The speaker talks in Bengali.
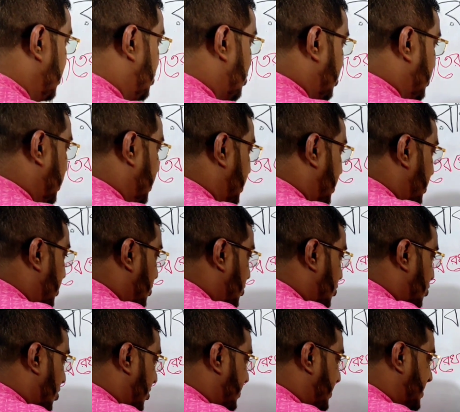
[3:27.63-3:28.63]
যদি
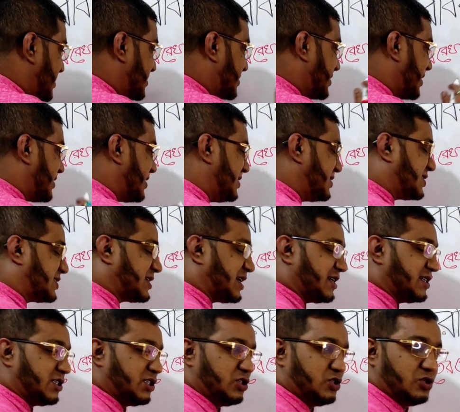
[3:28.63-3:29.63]
রবির স্থানে
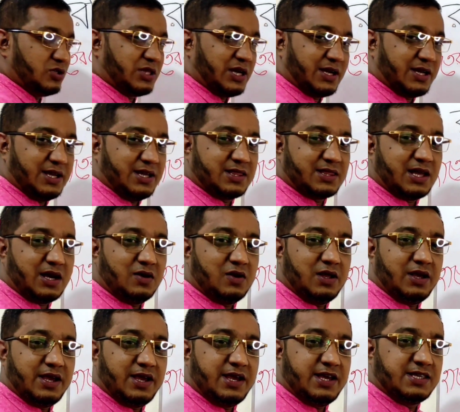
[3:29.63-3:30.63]
স্টার চিহ্ন থাকে
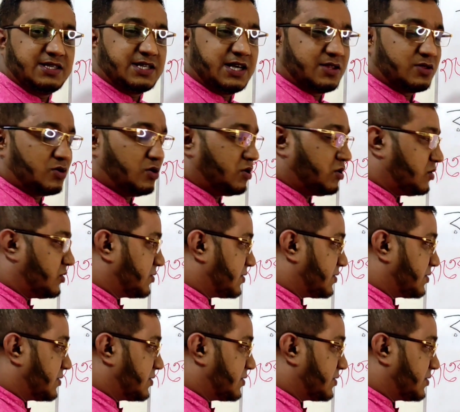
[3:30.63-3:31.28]
তাহলে এই জাতক